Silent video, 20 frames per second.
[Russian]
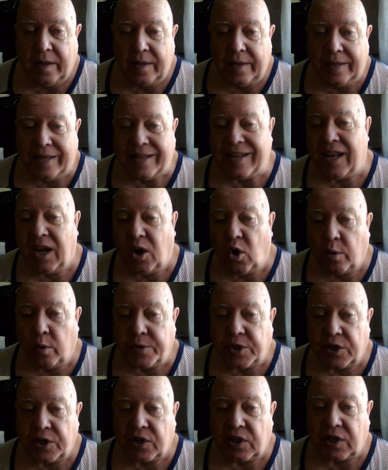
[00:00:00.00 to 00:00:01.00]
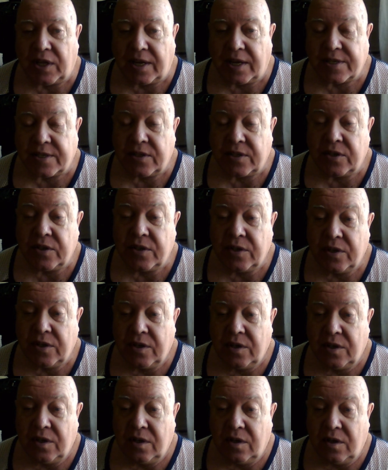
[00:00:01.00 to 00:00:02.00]
не для общих глаз.
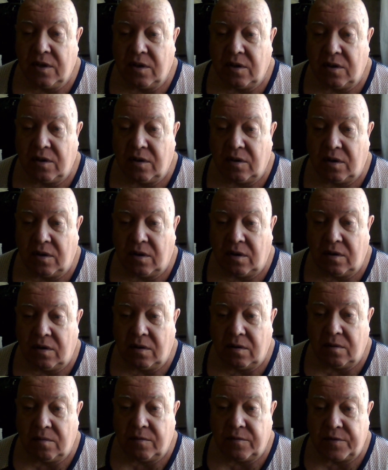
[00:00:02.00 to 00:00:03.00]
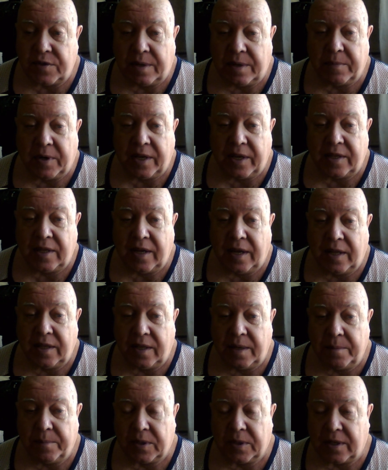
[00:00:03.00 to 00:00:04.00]
Э, все мои
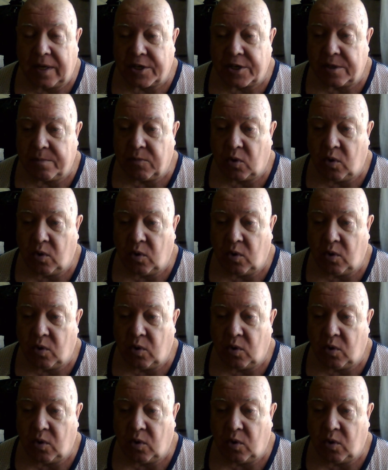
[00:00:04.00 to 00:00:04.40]
данные под каждым